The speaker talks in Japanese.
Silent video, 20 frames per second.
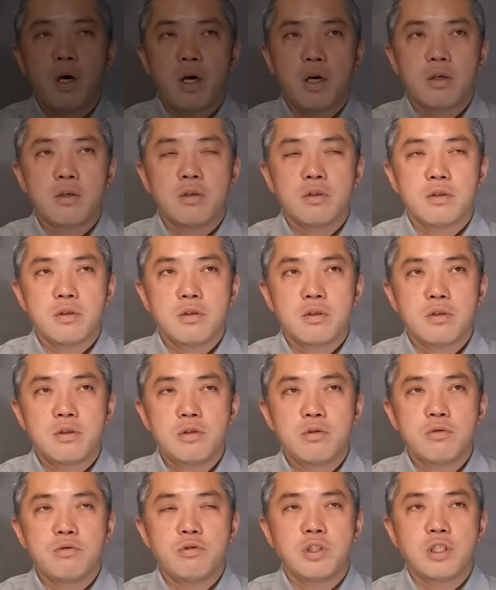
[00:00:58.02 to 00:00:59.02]
まあ
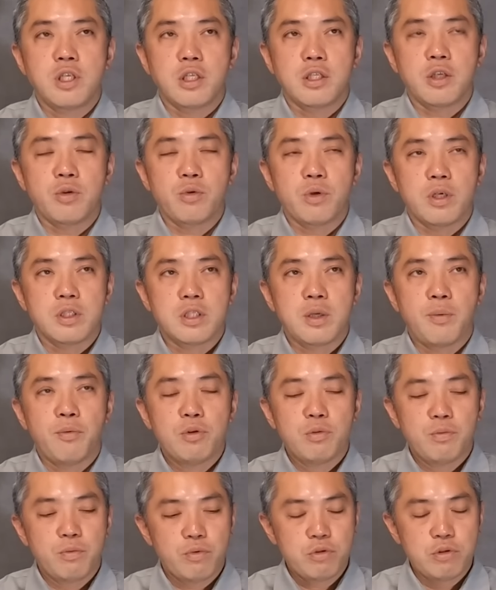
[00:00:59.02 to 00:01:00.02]
すぐ売っちゃったりとかした
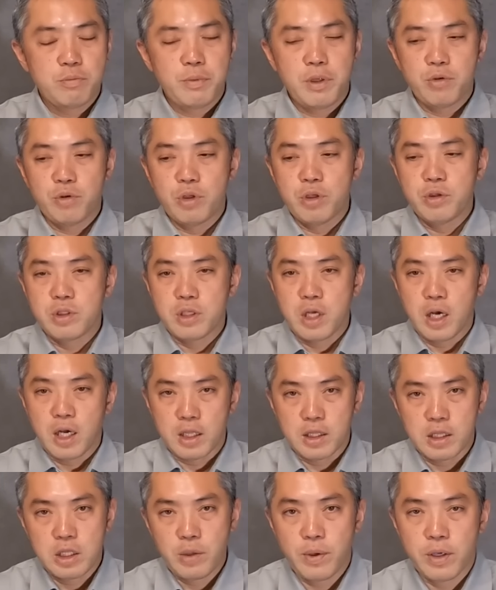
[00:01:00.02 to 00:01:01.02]
ものも含めるといくつか
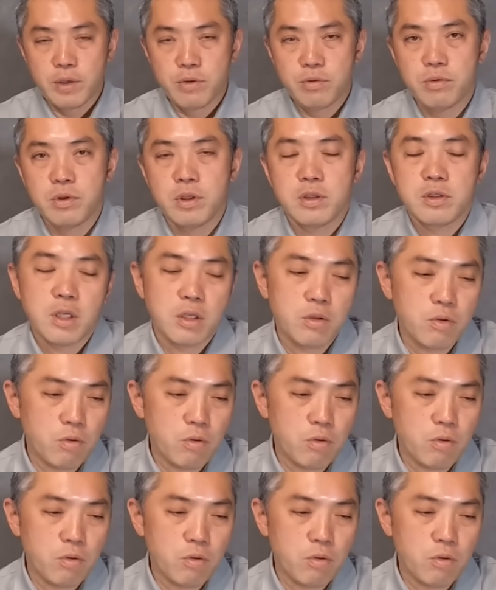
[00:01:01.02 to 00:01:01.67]
買ってはいるんです